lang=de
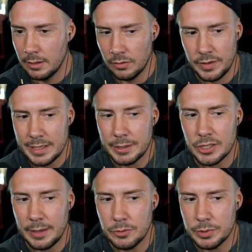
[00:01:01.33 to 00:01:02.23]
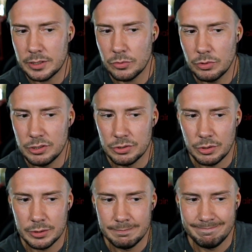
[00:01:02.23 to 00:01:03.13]
wenn jemand schreibt, du bist ein
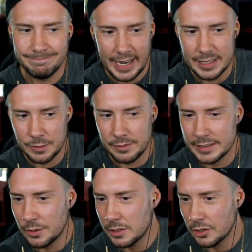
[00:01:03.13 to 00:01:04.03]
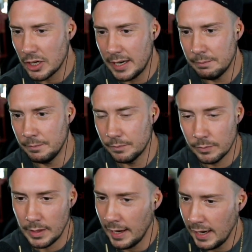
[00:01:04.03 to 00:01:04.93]
also, was soll ich da schreiben?
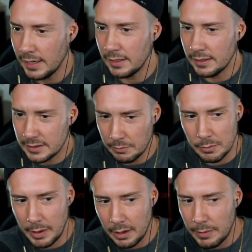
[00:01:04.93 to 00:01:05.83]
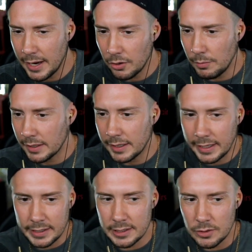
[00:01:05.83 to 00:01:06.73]
Hey, ich habe mit meiner Ma nochmal
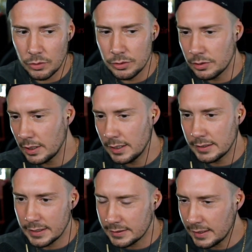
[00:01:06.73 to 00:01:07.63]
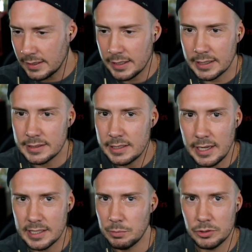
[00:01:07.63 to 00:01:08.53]
geredet und äh, tatsächlich hat sie
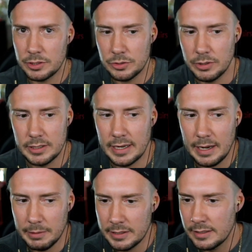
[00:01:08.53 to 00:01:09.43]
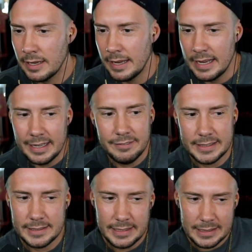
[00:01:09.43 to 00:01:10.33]
nie als Prostituierte gearbeitet.
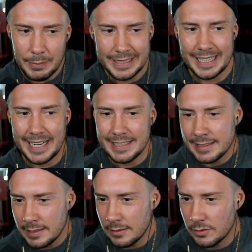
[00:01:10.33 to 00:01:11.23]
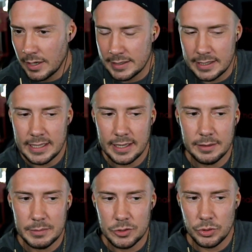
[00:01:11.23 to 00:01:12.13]
Weißt du, das macht ja keinen Sinn. Du kannst ja nicht
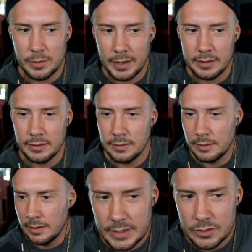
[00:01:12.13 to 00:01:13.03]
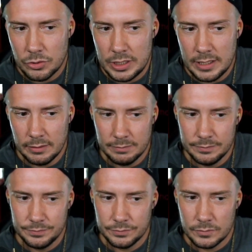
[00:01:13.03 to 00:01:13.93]
äh, mit so jemandem diskutieren.
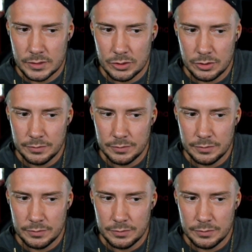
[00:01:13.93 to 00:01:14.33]
So.